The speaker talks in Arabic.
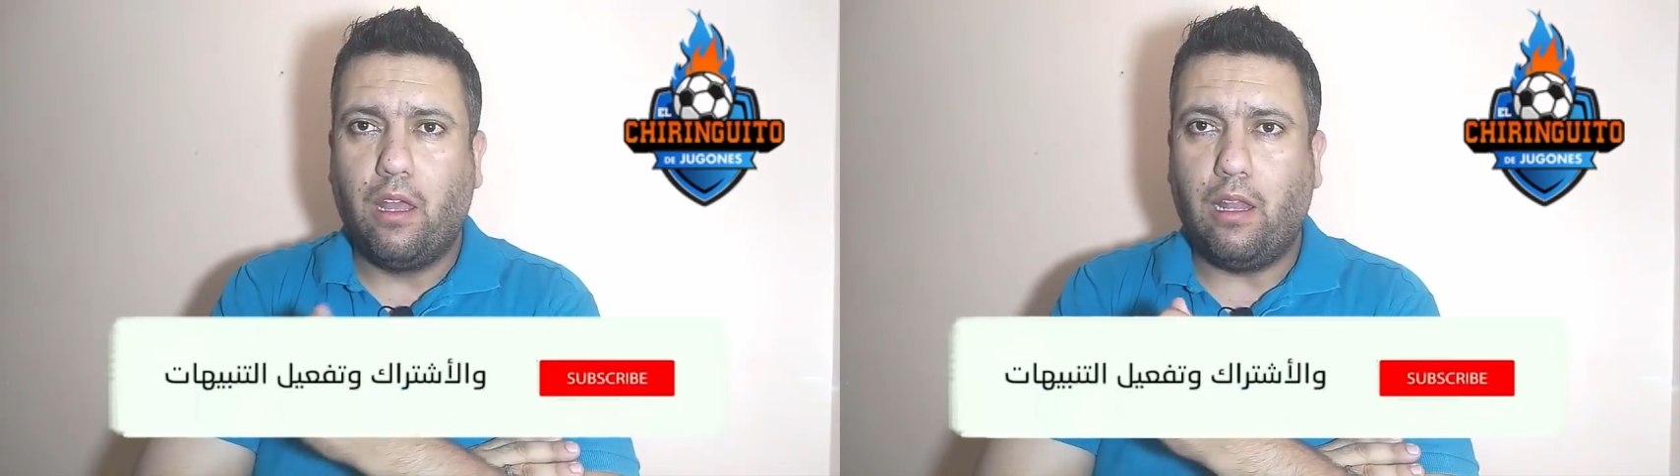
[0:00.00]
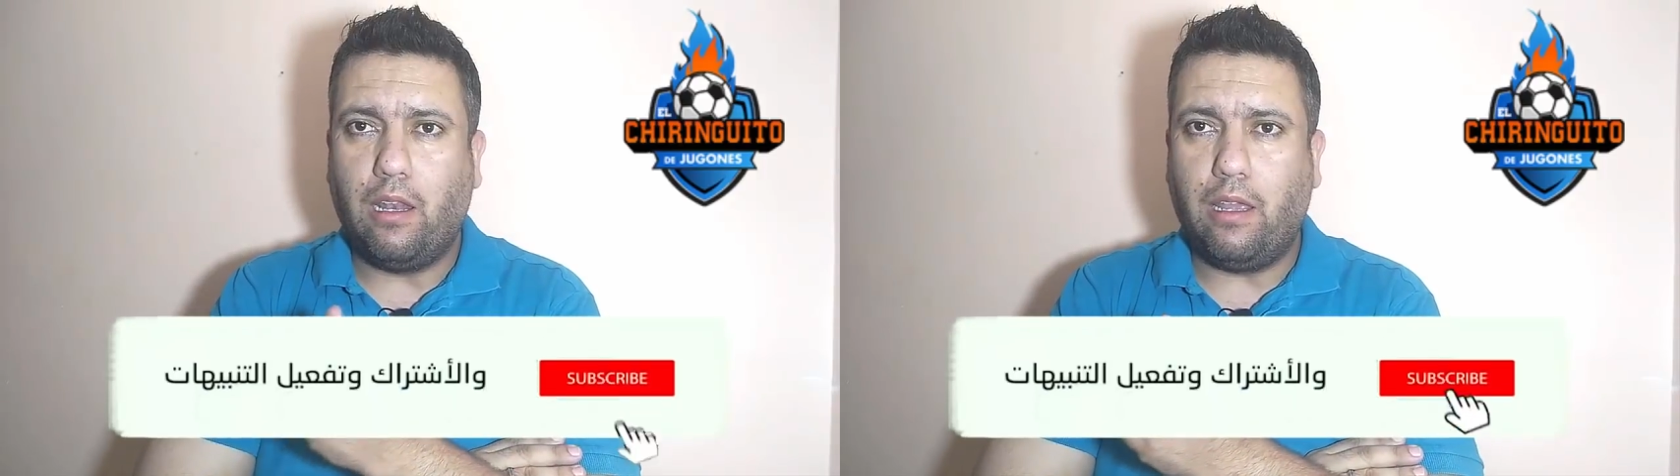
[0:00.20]

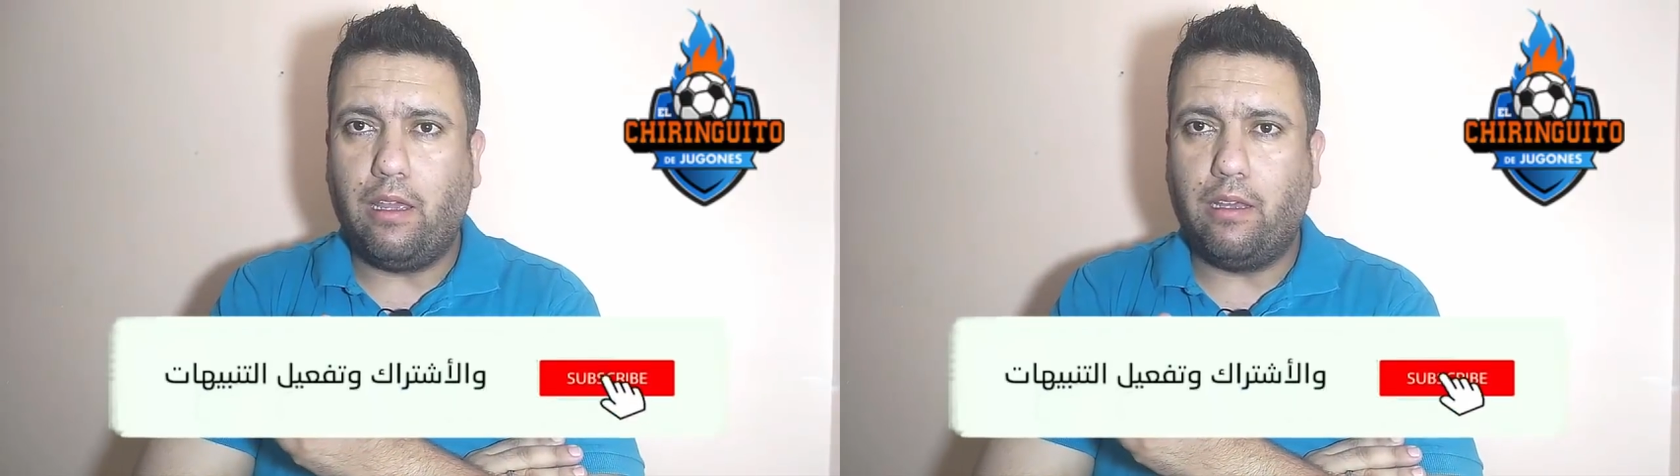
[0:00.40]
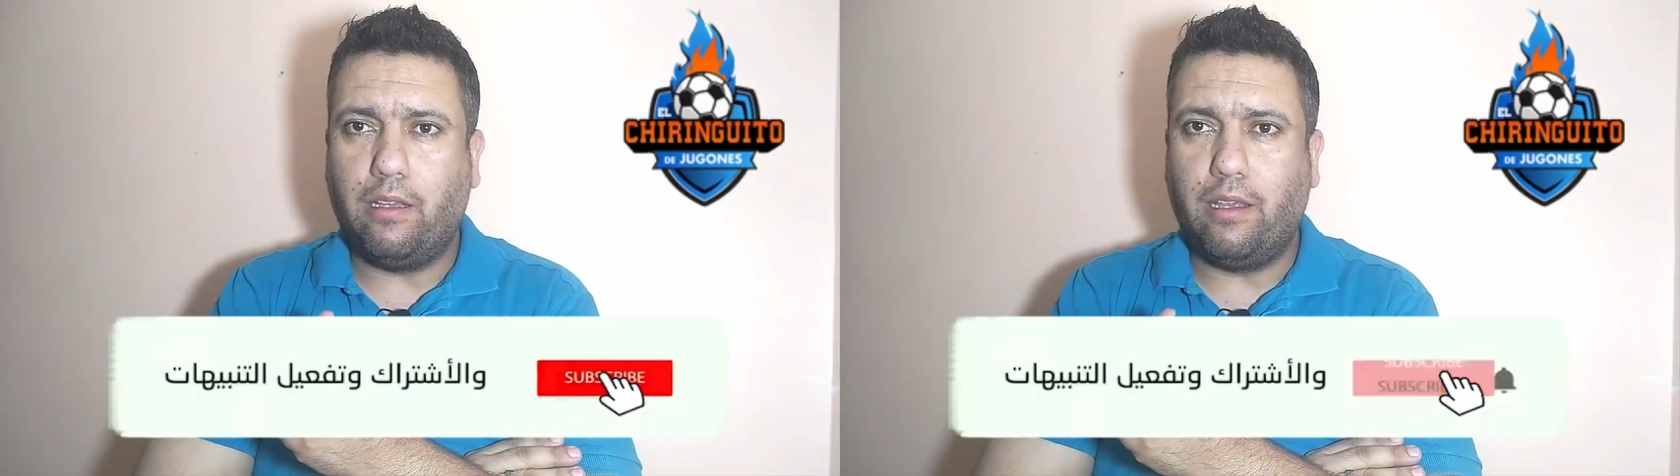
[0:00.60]

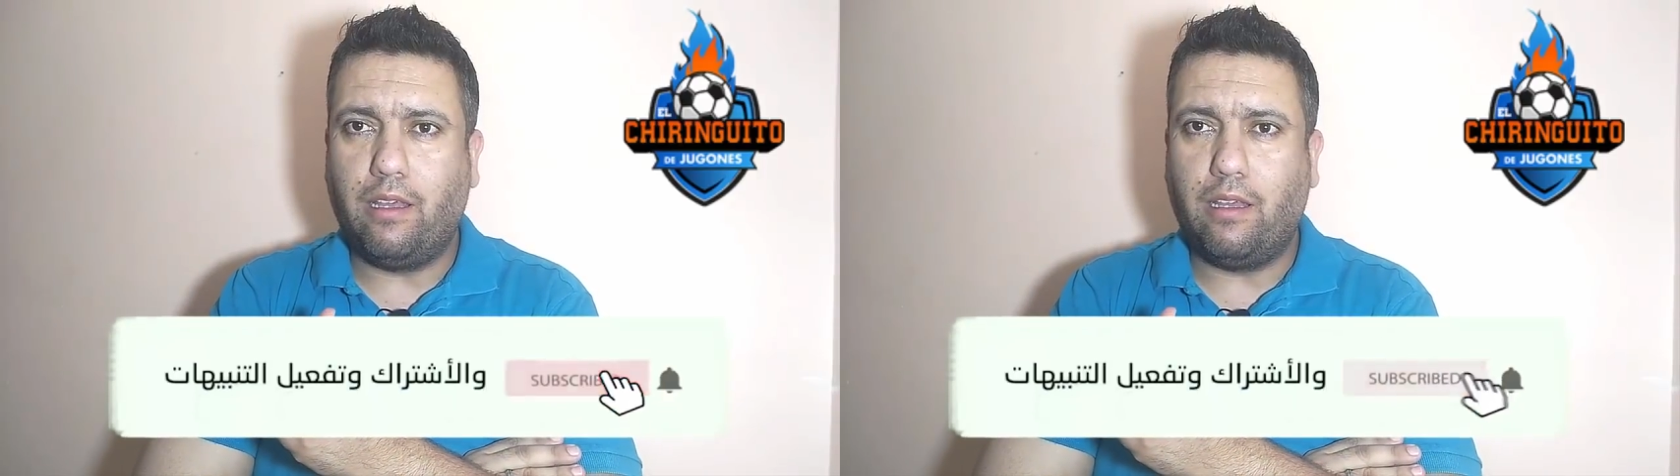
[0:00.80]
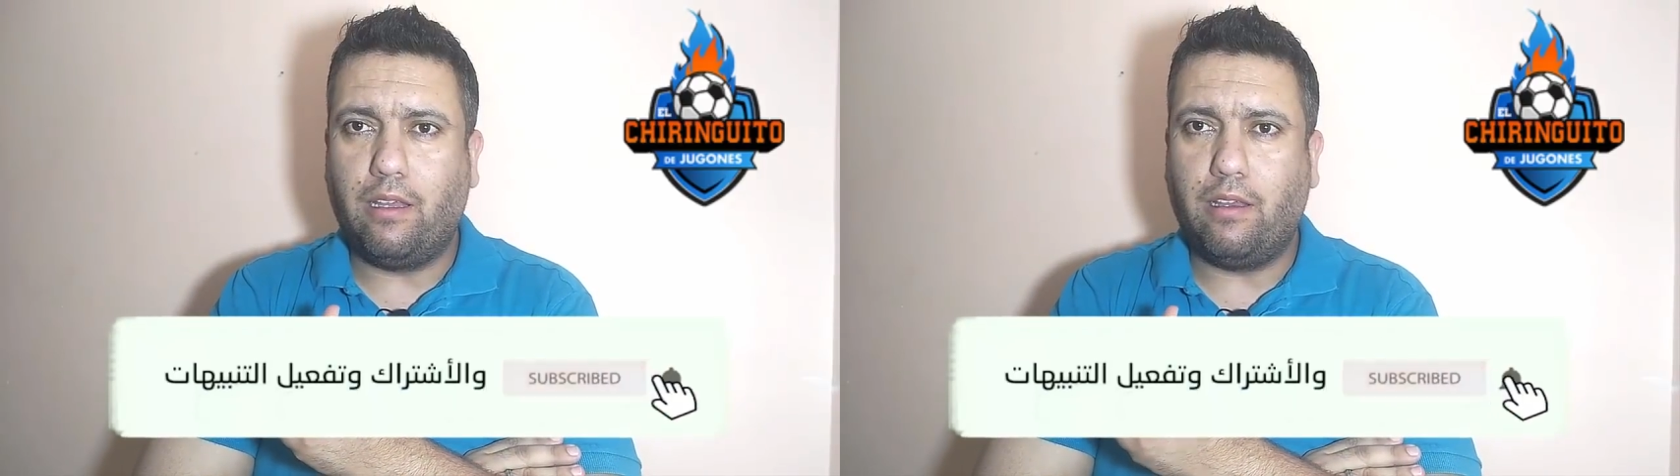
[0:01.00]

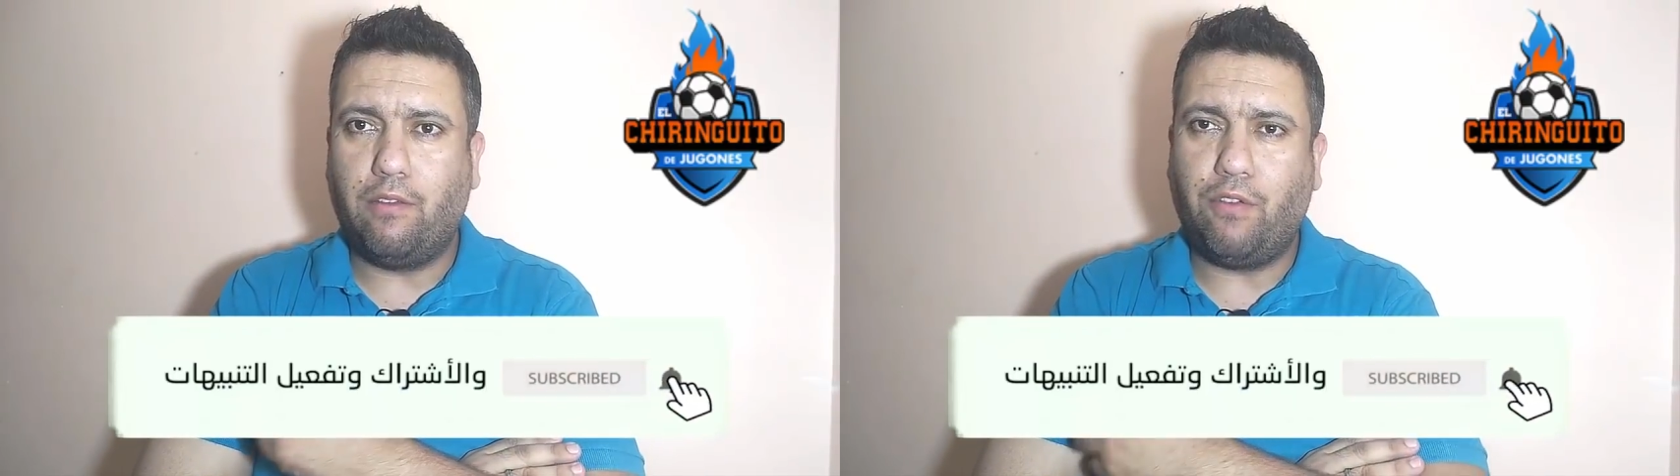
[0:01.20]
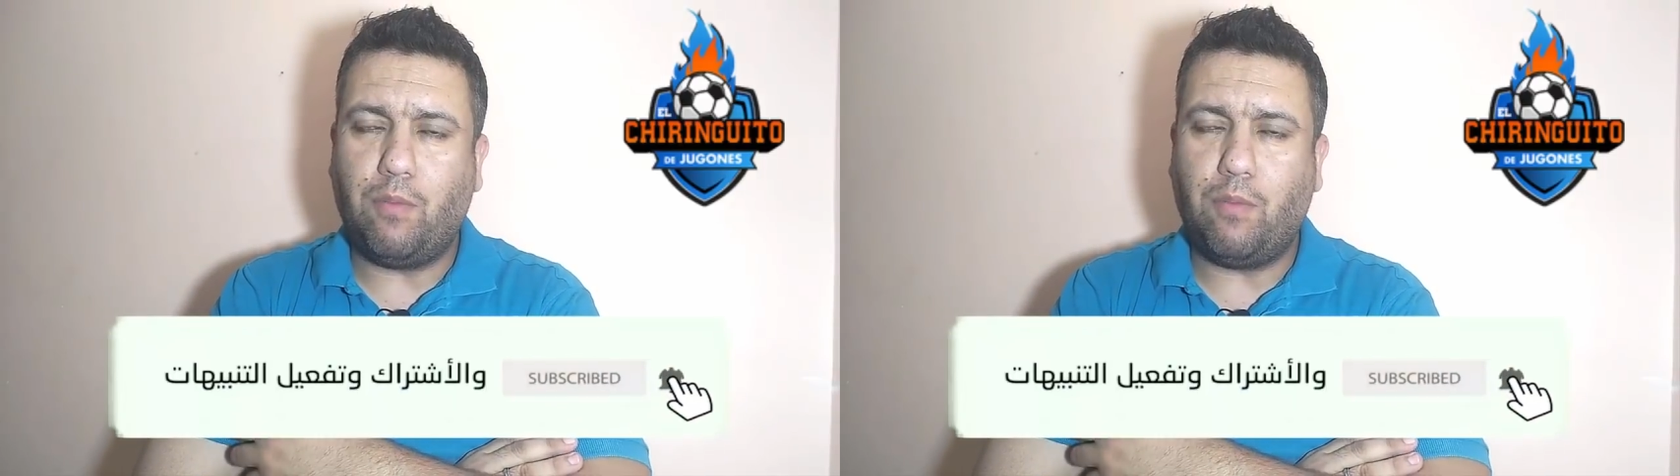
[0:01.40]
اللي فيه